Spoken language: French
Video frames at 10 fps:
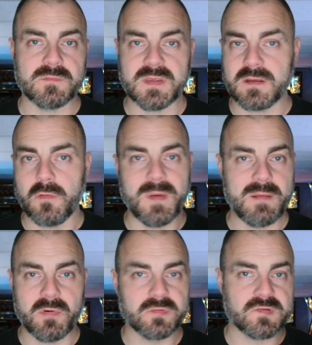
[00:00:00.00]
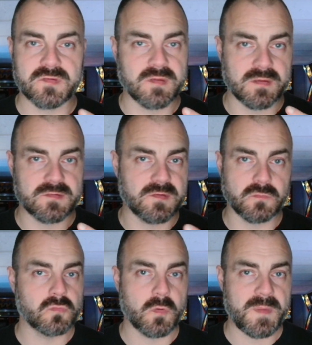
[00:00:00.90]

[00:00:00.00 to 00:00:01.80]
mais globalement c'est toujours